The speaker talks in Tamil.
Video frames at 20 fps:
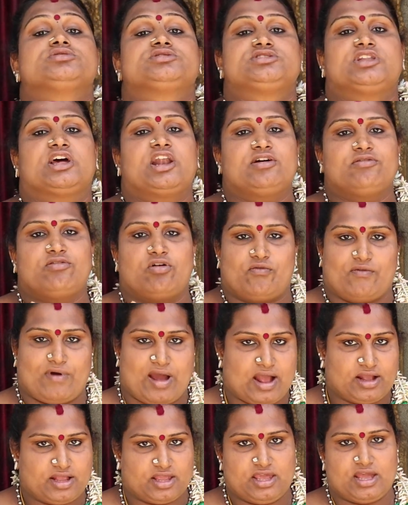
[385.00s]
உத்தரவு
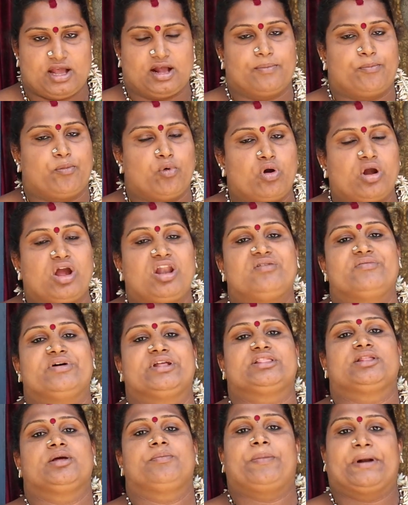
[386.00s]
வாங்கி அங்கே பொங்கல்
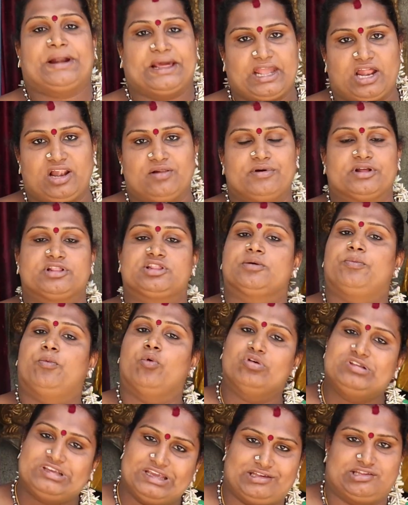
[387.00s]
வைத்து படையல் வைத்து
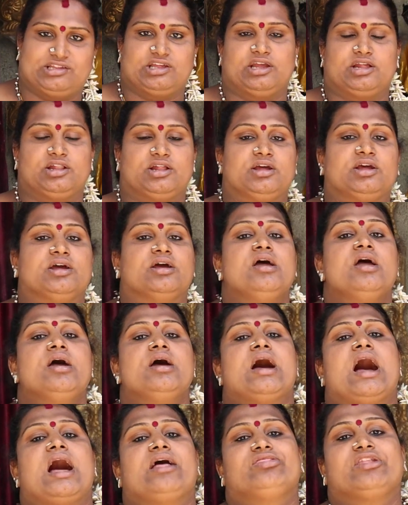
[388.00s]
பூஜை செய்து
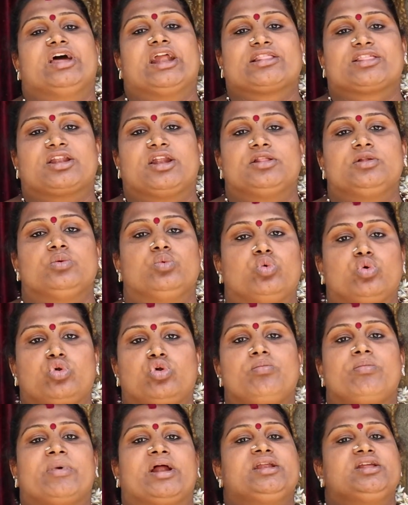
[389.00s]
அந்த இடத்துலேருந்து
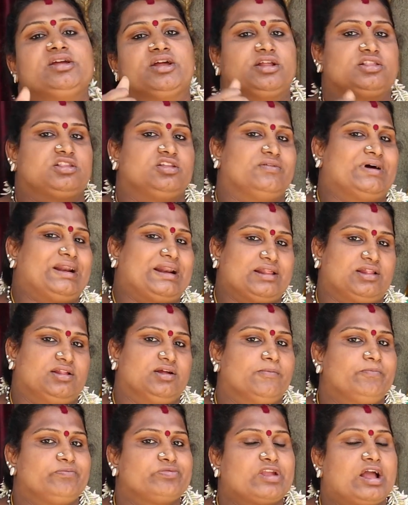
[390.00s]
உருமண் எடுத்து
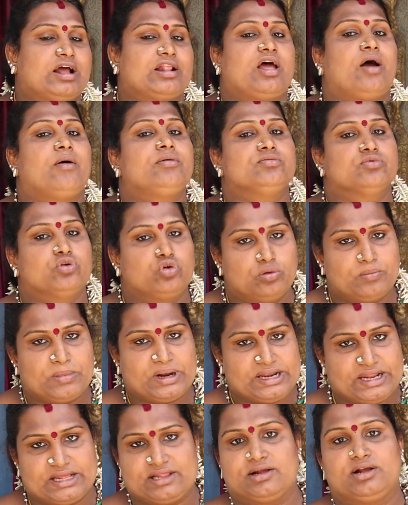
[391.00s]
வர்றது அதாவது
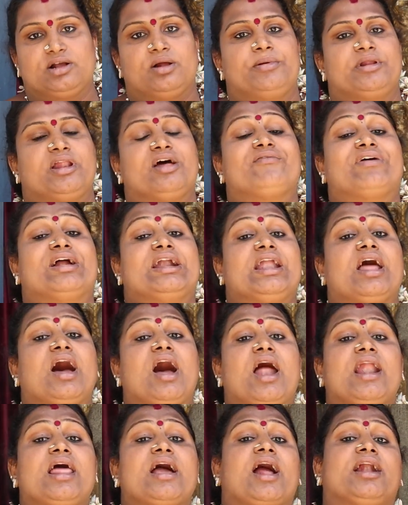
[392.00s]
உருமண் எதுக்கு அப்படின்னா
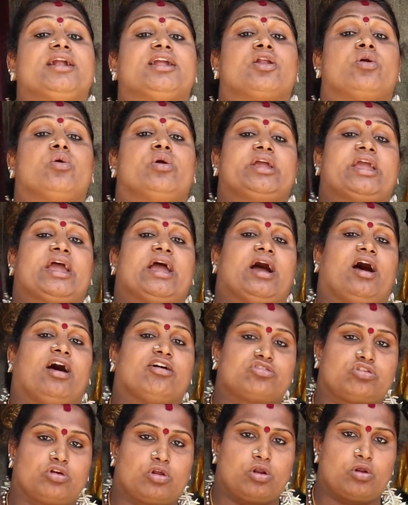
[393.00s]
வல்லாளகண்டனுடைய
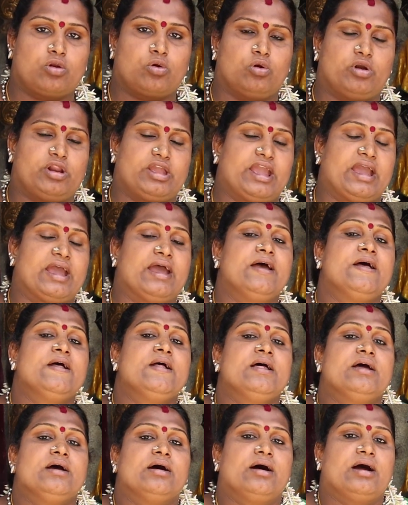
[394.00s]
அசுரனுடைய
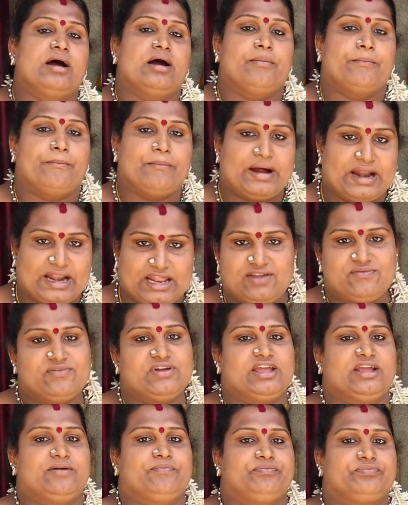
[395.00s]

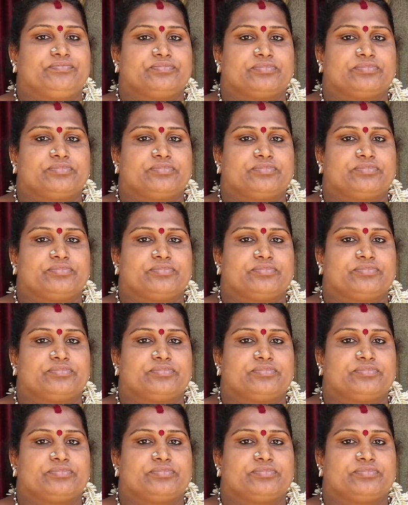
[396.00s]
மனைவி